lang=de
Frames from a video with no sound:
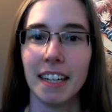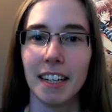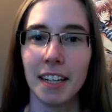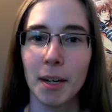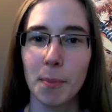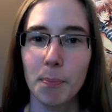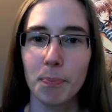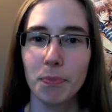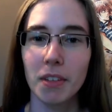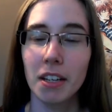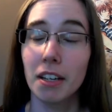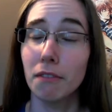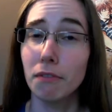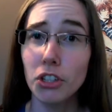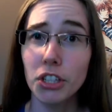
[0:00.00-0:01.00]
Ähm,
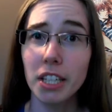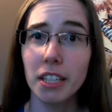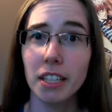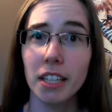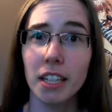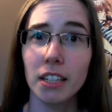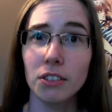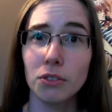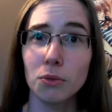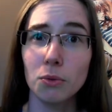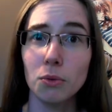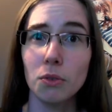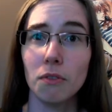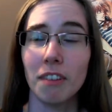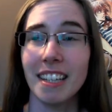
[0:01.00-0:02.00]
wie steht ihr
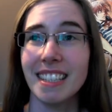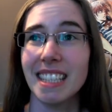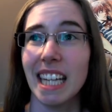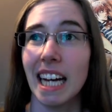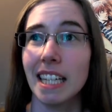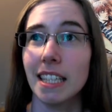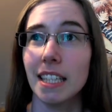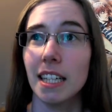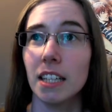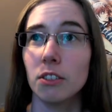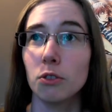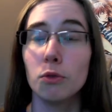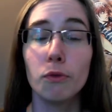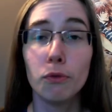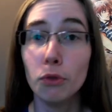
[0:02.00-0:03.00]
dazu? Was sagt ihr
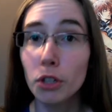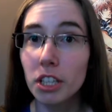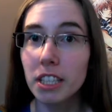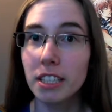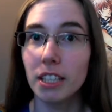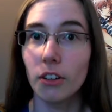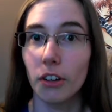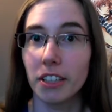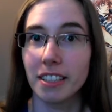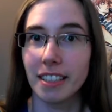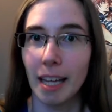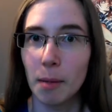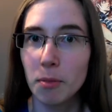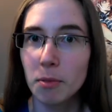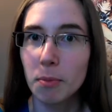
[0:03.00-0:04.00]
dazu? Würdet ihr euch
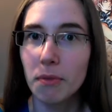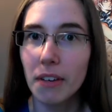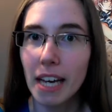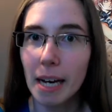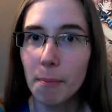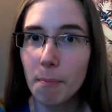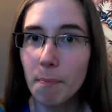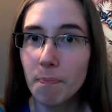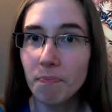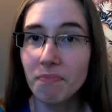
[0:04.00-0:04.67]
selbst bewerben?